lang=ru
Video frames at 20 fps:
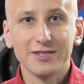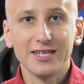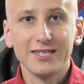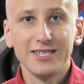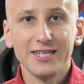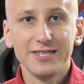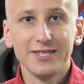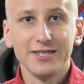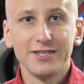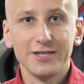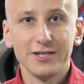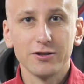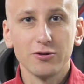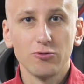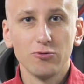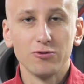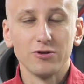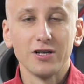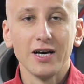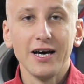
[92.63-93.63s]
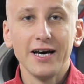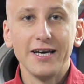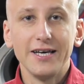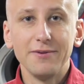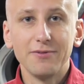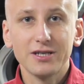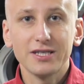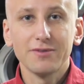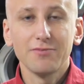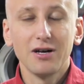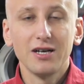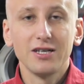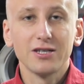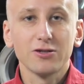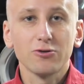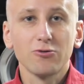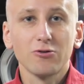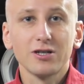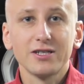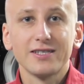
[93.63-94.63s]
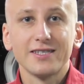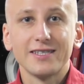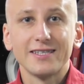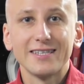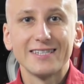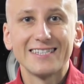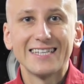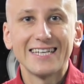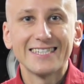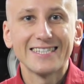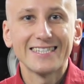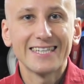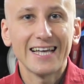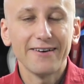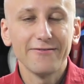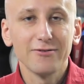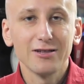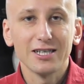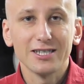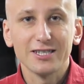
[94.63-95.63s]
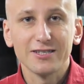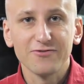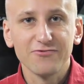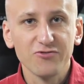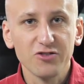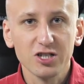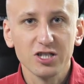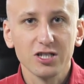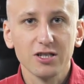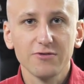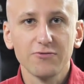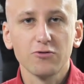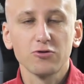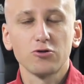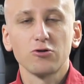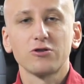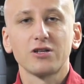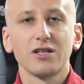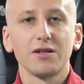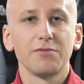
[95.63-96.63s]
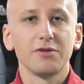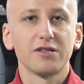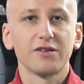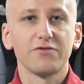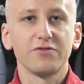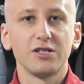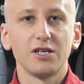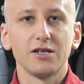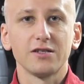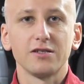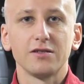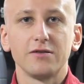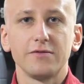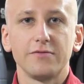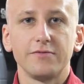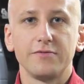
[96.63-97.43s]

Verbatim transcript: чем за 10 секунд, и максимальная скорость составила свыше 200 км в час.